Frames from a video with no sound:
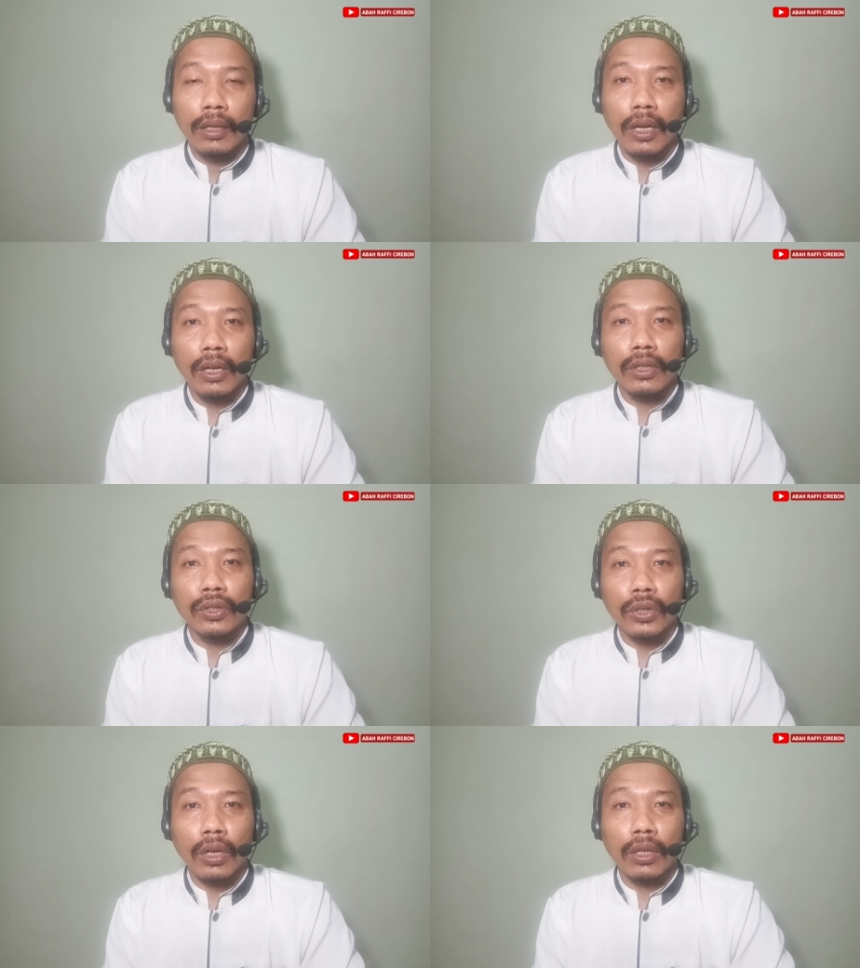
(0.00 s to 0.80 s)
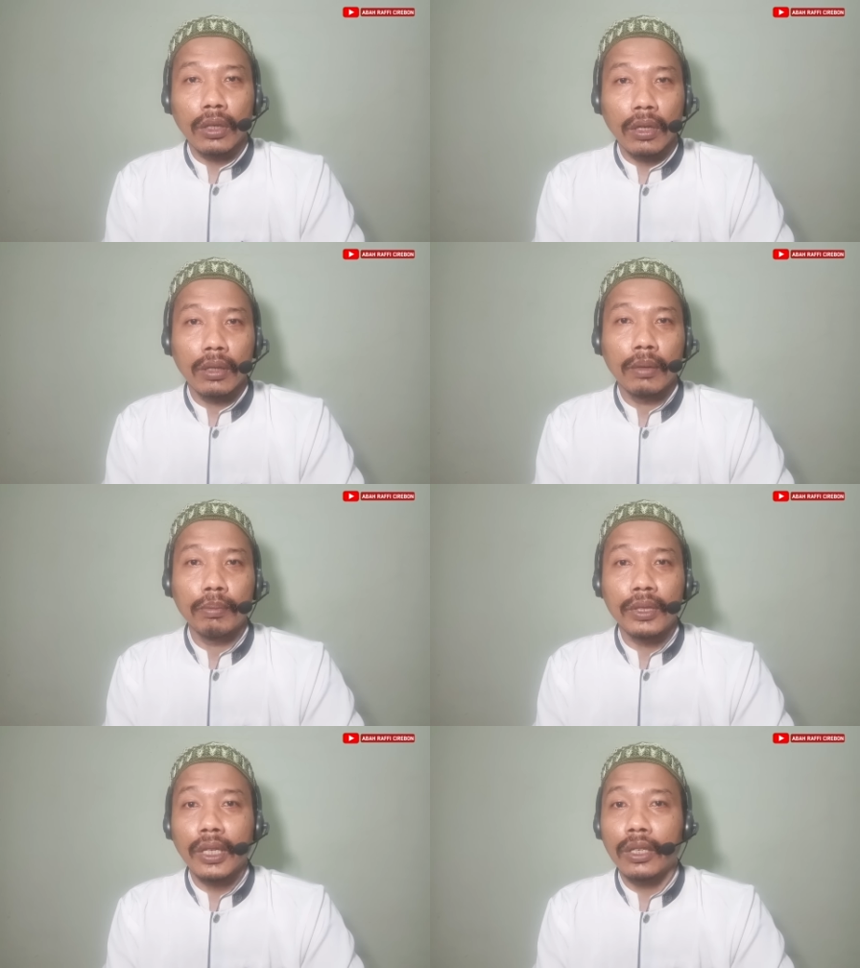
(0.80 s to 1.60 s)
yang insya Allah
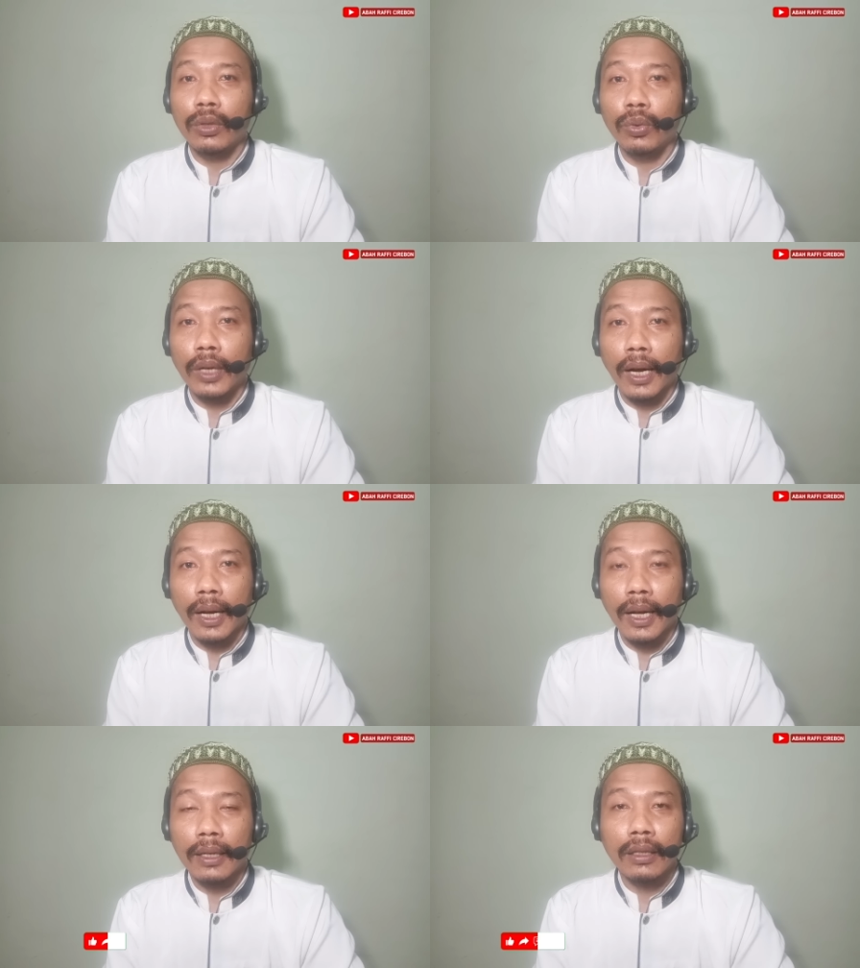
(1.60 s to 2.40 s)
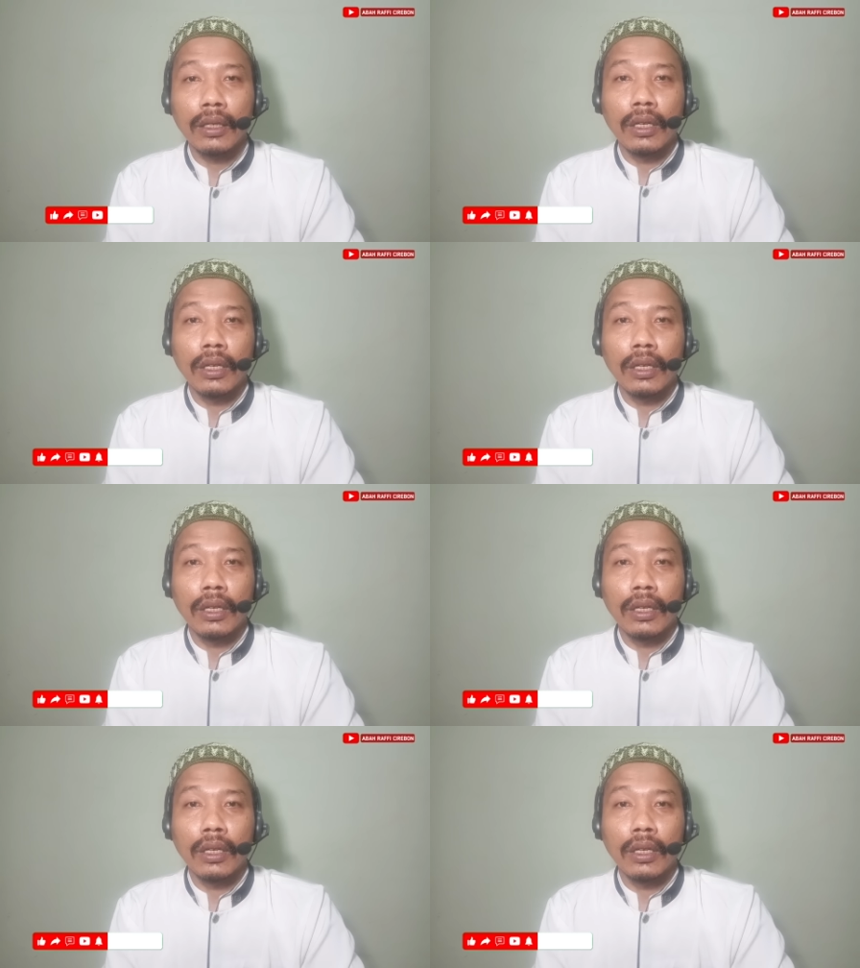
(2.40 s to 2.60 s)
bisa digunakan